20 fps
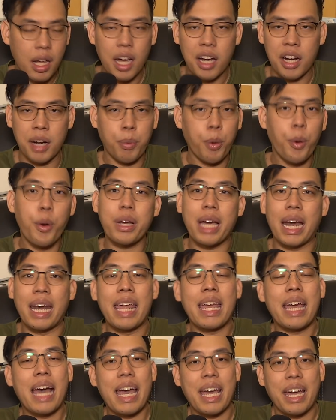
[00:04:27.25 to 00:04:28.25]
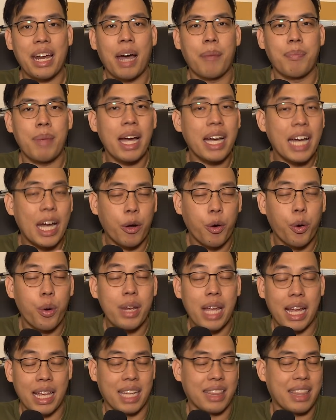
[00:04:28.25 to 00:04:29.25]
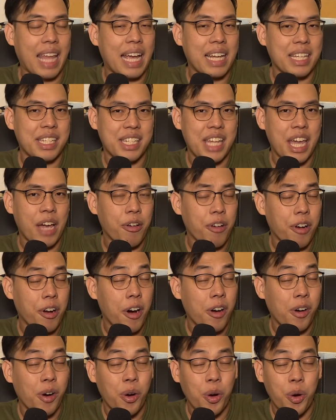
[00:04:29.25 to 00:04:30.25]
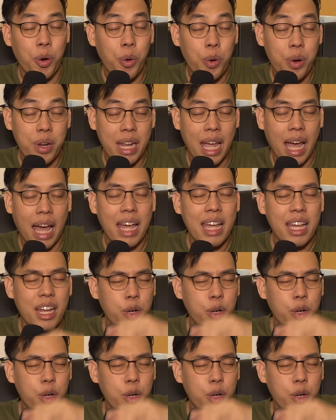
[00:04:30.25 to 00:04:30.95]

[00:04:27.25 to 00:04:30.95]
หรือพูดกันง่ายๆครับถ้าเกิดคุณอยากจะแต่งเสียงร้องของคุณเนี่ย